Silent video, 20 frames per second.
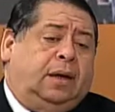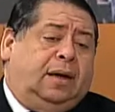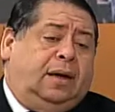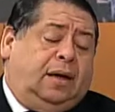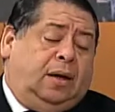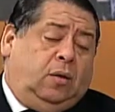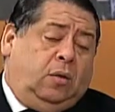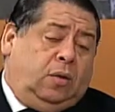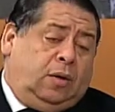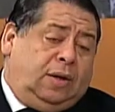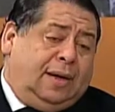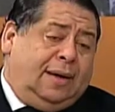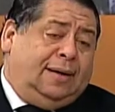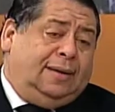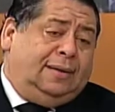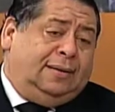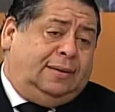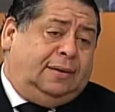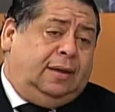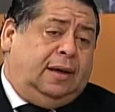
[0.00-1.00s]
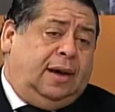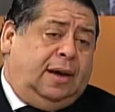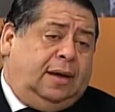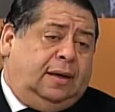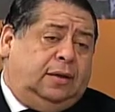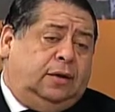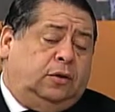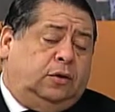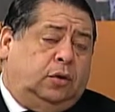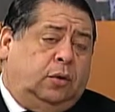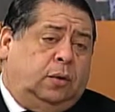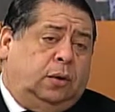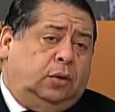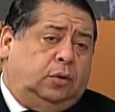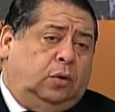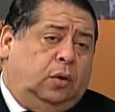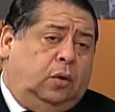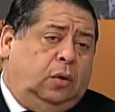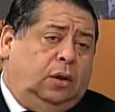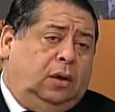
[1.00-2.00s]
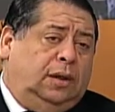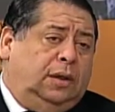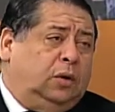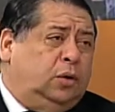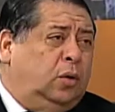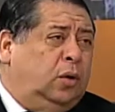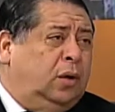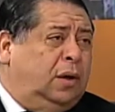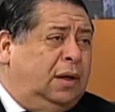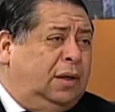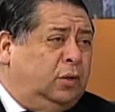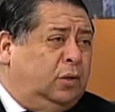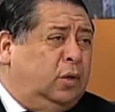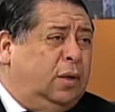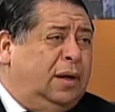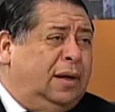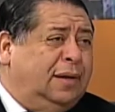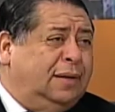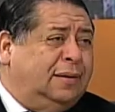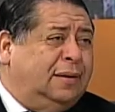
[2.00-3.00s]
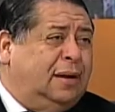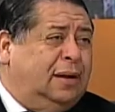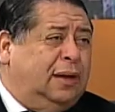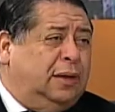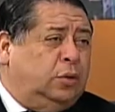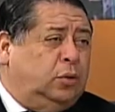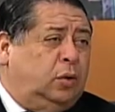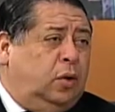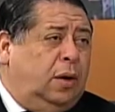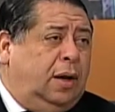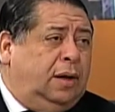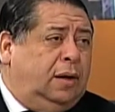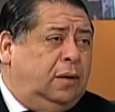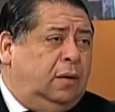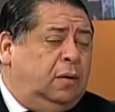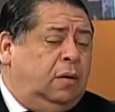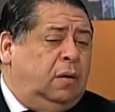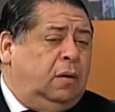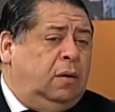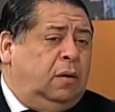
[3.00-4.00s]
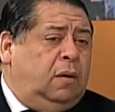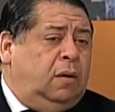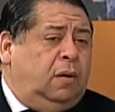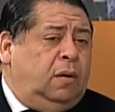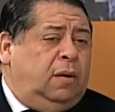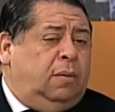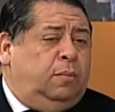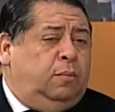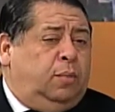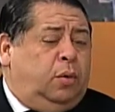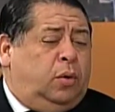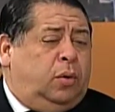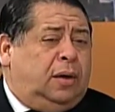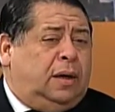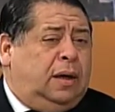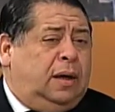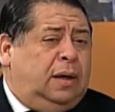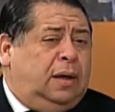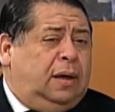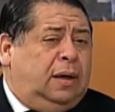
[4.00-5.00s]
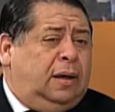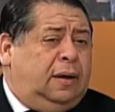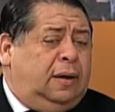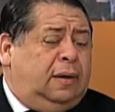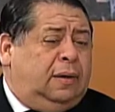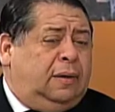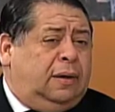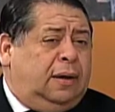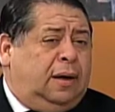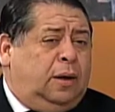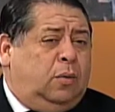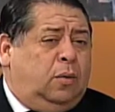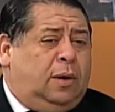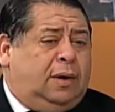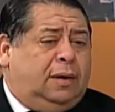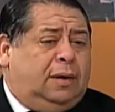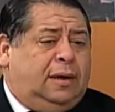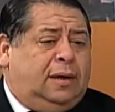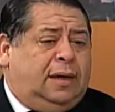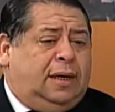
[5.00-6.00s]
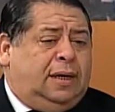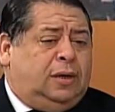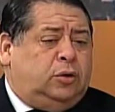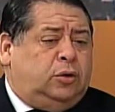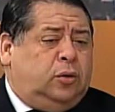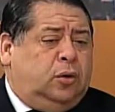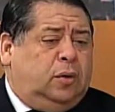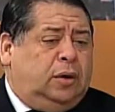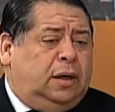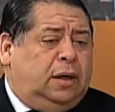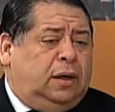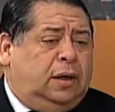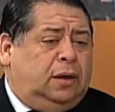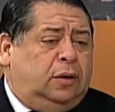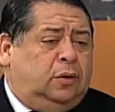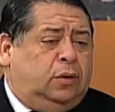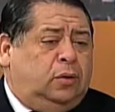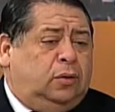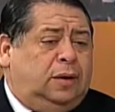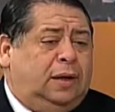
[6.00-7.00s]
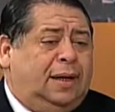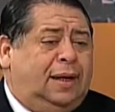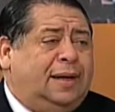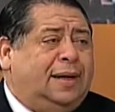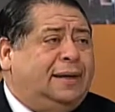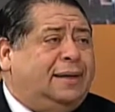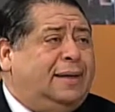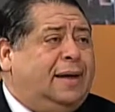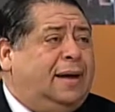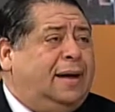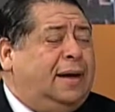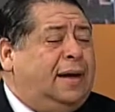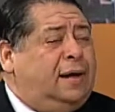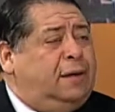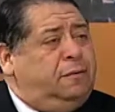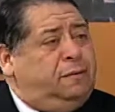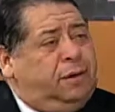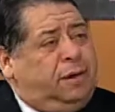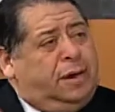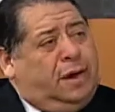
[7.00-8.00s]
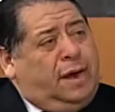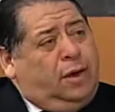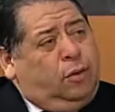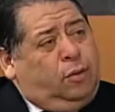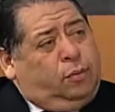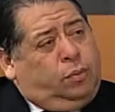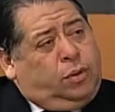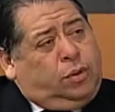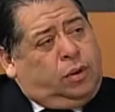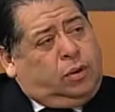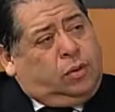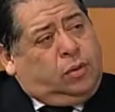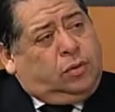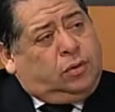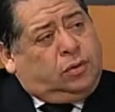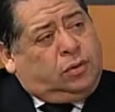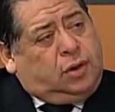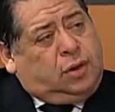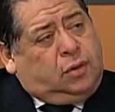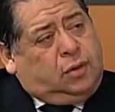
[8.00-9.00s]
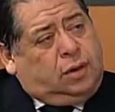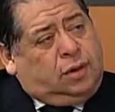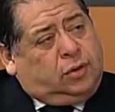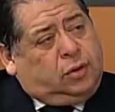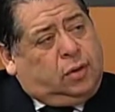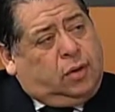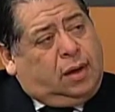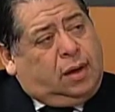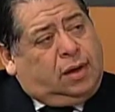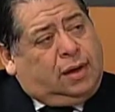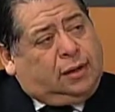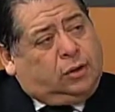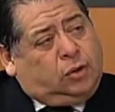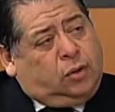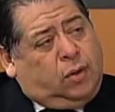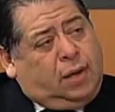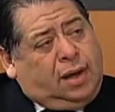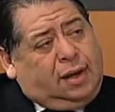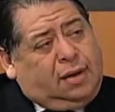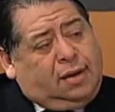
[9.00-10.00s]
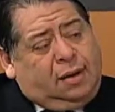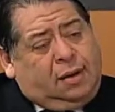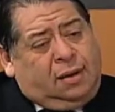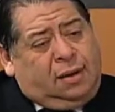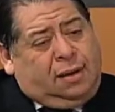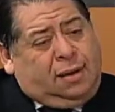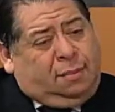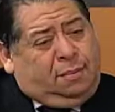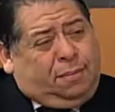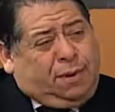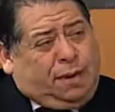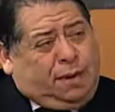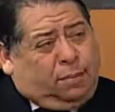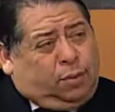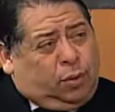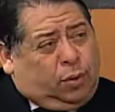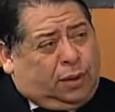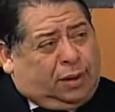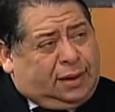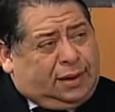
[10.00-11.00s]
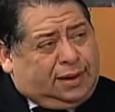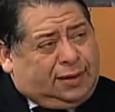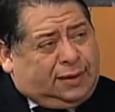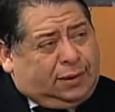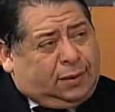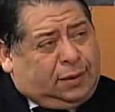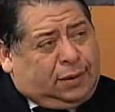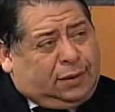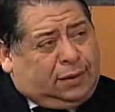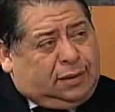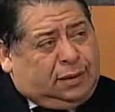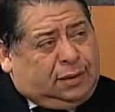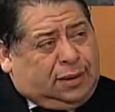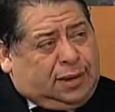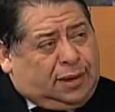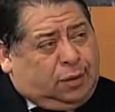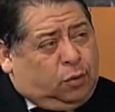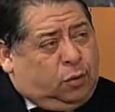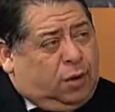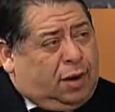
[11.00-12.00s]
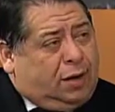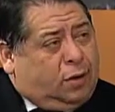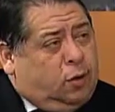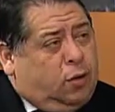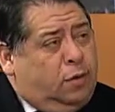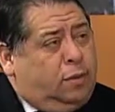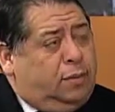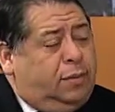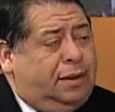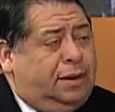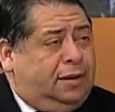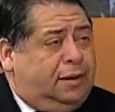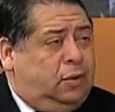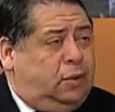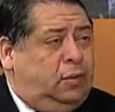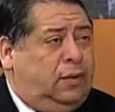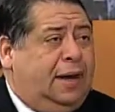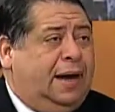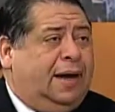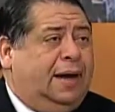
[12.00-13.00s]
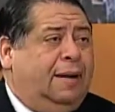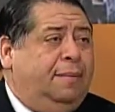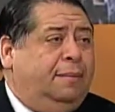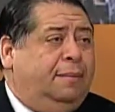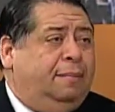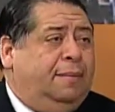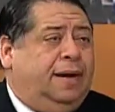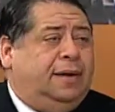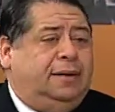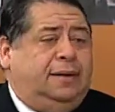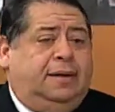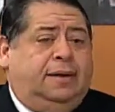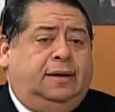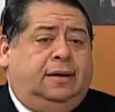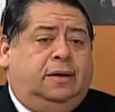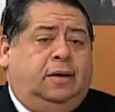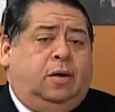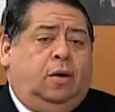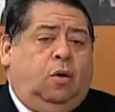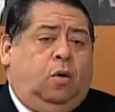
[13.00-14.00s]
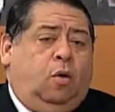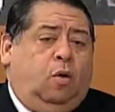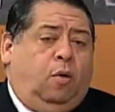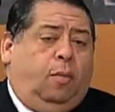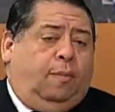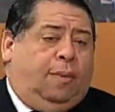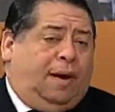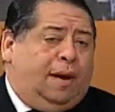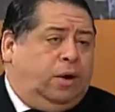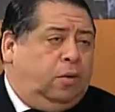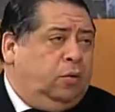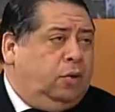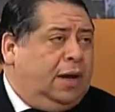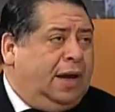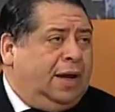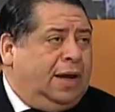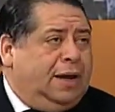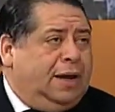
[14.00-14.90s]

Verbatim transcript: Creo que ahí sí hay, sobre todo, delitos de naturaleza electoral, porque recuerda, Ernesto, que tú tienes que estar calificado por el Consejo Nacional Electoral para poder recibir dinero a nombre de una campaña, o para una